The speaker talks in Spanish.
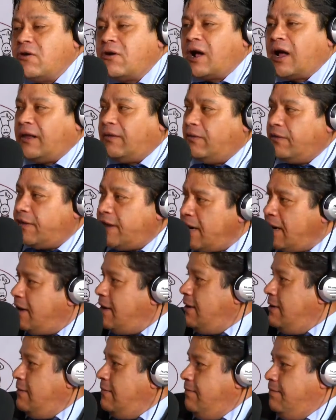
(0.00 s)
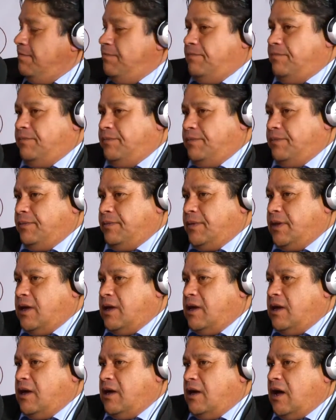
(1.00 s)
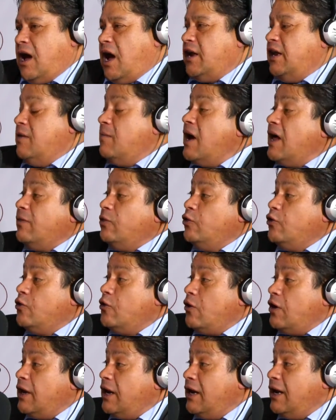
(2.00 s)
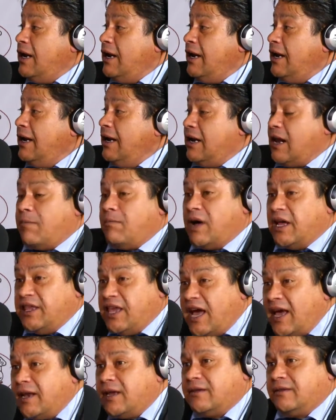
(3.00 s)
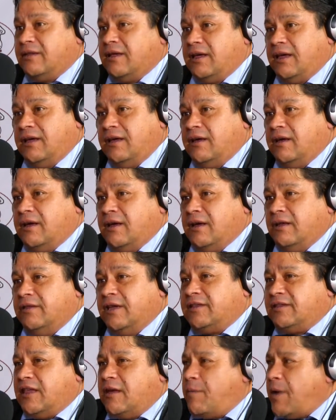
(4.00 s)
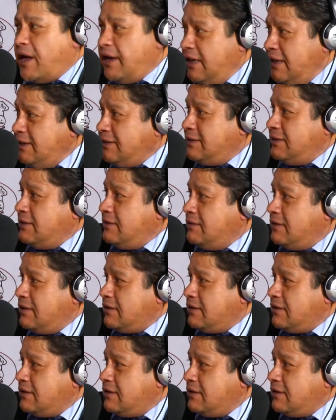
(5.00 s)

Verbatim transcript: Radio Candela Buenísimo. Animando eh, las mañanas de, este país,